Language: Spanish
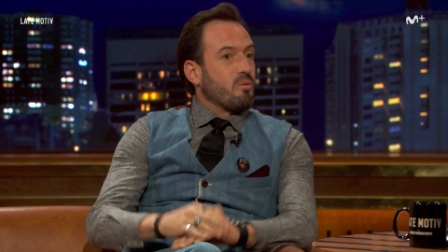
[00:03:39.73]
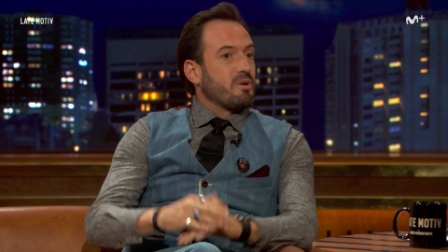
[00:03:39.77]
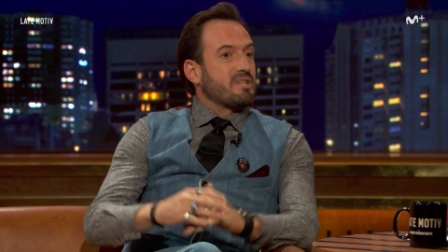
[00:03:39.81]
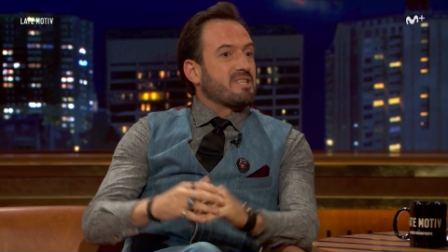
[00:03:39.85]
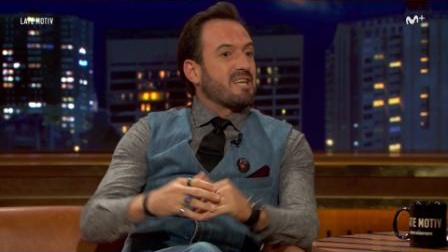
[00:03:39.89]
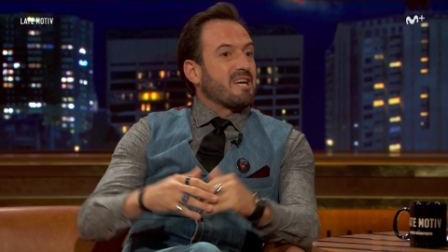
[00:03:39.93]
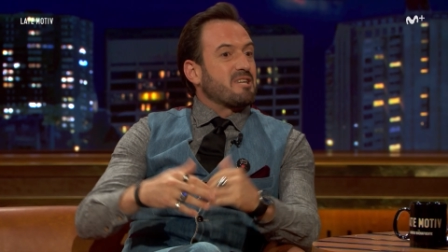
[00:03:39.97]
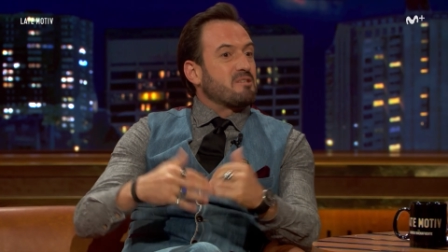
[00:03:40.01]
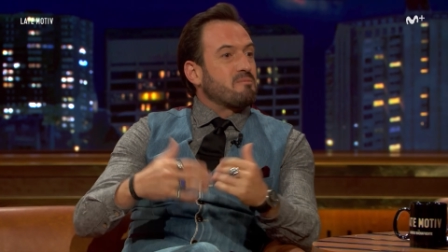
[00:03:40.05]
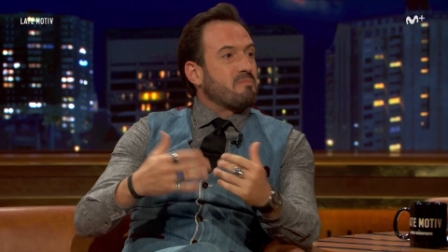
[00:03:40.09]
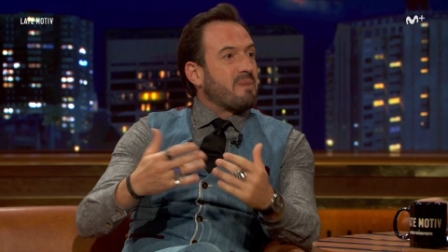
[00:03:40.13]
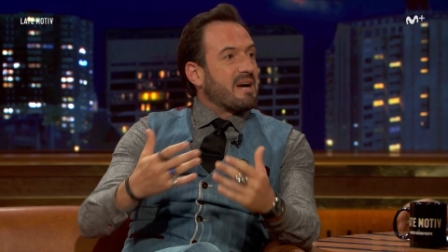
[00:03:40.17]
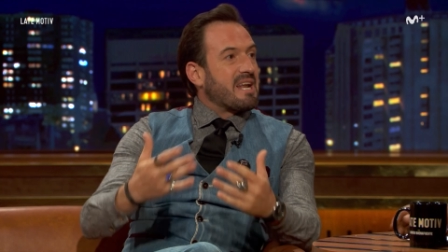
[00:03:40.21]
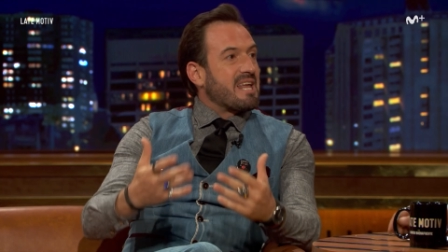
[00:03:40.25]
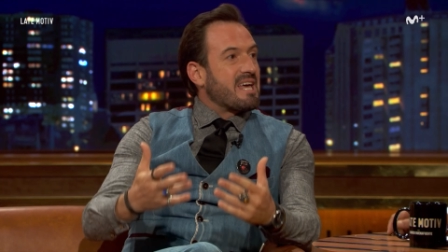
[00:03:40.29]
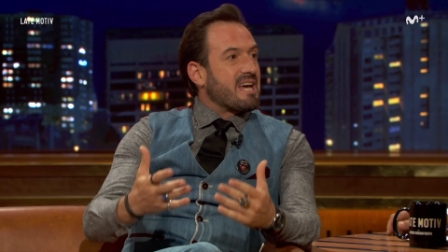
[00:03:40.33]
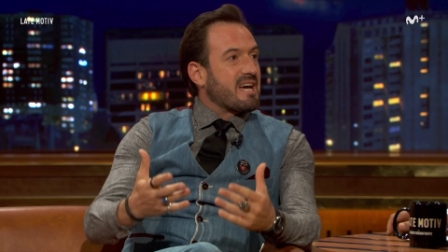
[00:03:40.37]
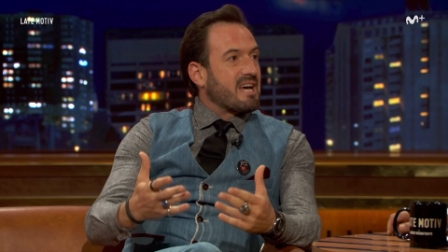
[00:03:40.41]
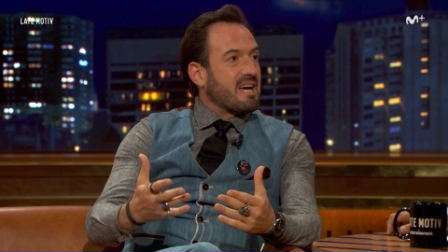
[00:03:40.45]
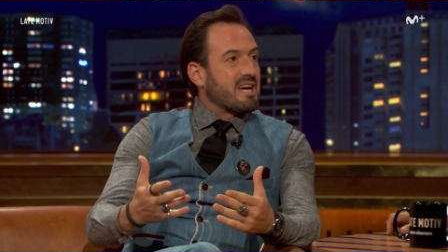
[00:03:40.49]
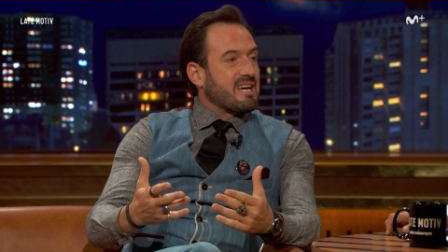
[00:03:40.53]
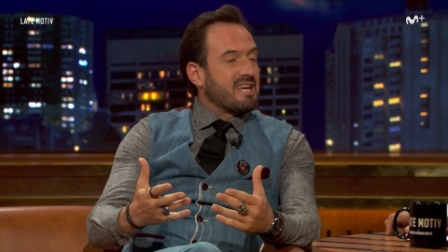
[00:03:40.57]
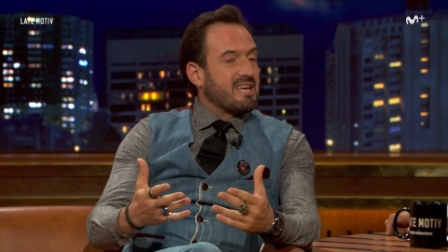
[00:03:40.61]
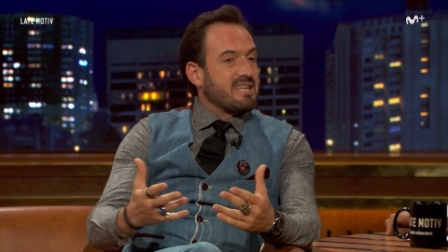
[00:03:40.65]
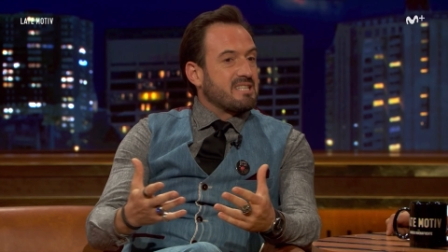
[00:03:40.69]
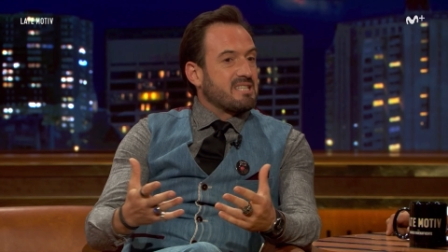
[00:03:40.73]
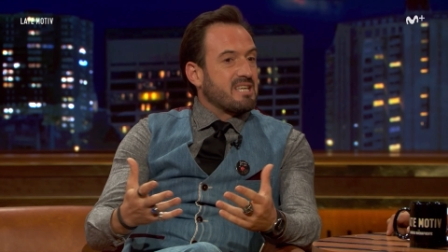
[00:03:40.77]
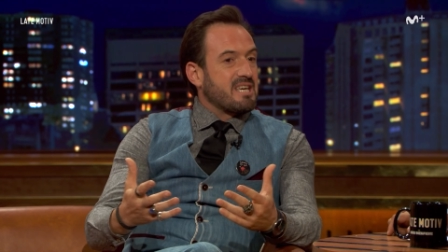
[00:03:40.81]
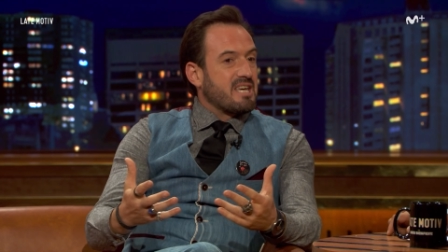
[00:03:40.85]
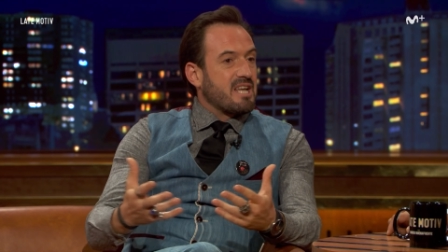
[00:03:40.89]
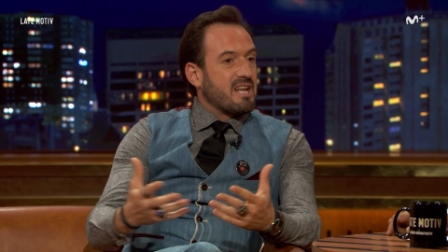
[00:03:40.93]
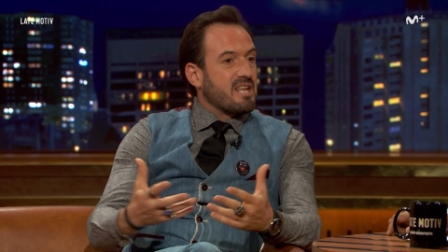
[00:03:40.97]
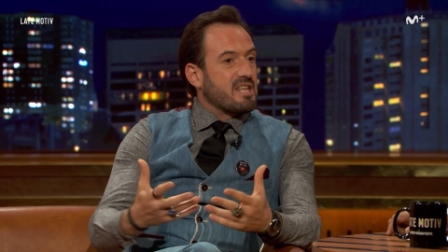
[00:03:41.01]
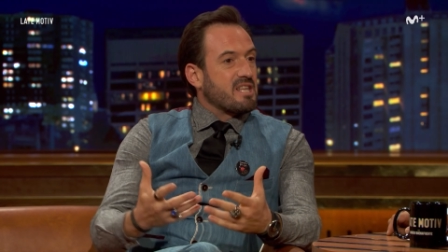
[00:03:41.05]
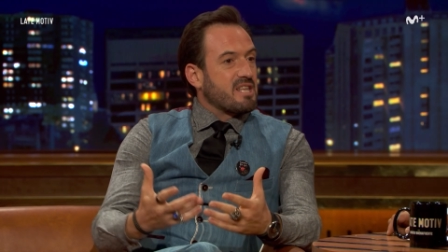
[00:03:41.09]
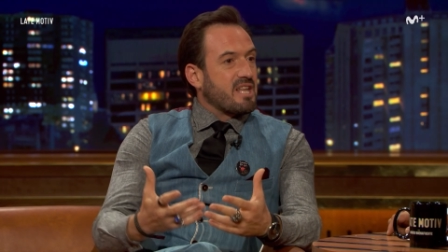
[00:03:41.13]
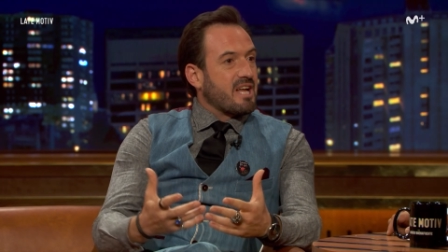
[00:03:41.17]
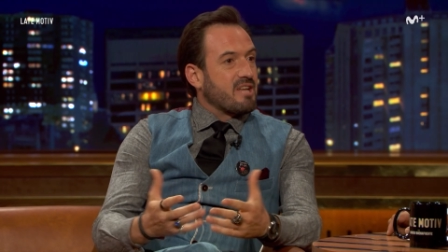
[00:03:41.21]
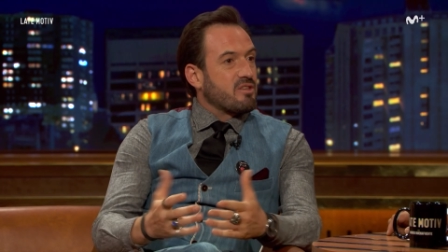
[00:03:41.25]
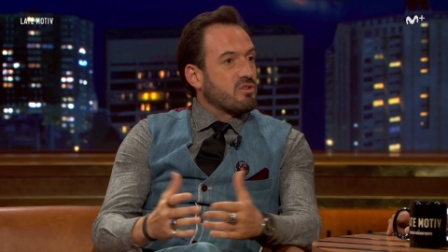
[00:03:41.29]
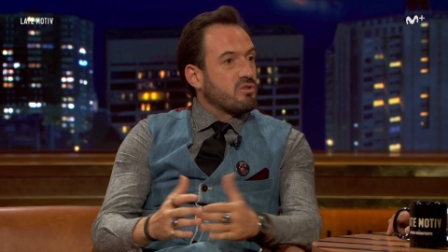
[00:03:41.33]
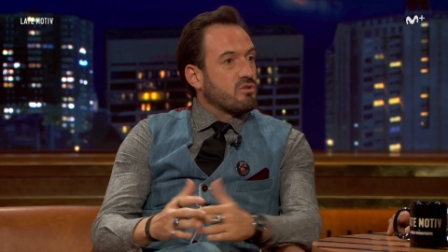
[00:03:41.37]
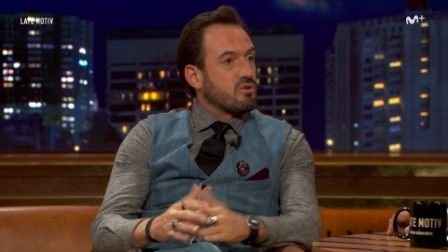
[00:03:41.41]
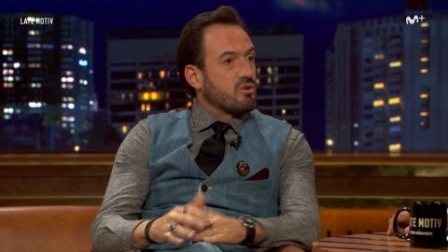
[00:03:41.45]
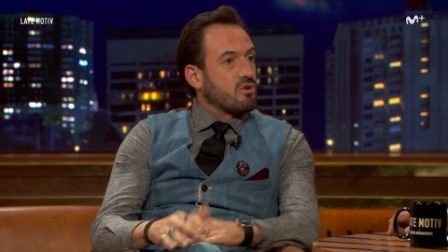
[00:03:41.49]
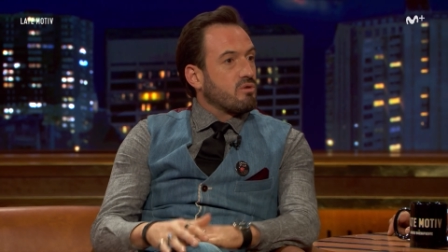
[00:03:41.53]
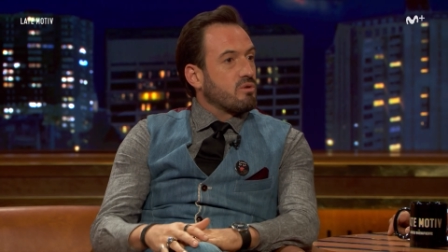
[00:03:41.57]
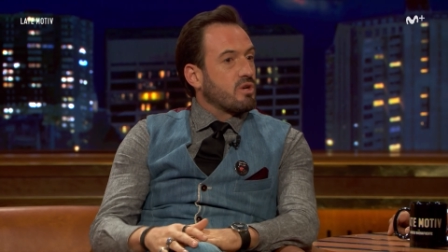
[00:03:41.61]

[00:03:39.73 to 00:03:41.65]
Como estas parejas que se quieren tanto,